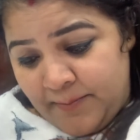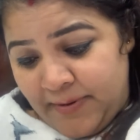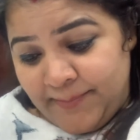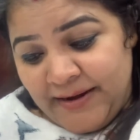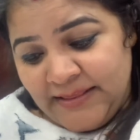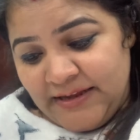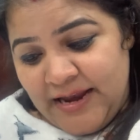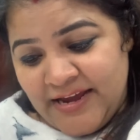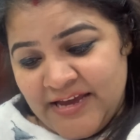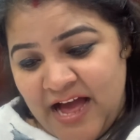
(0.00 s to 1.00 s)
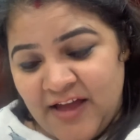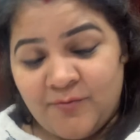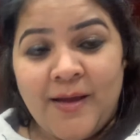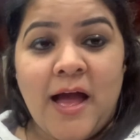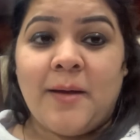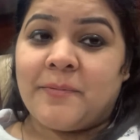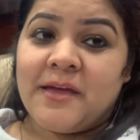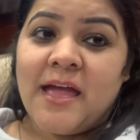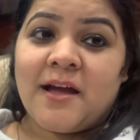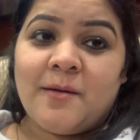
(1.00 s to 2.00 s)
पर मेरा दिल है कि आज मैं आपके
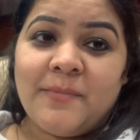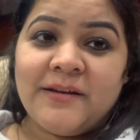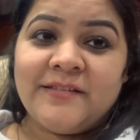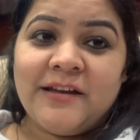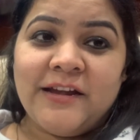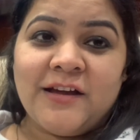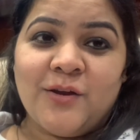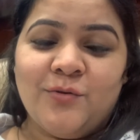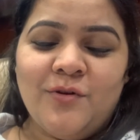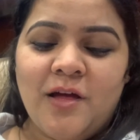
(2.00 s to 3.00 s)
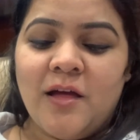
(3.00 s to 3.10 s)
आए कमेंट्स रीड करूं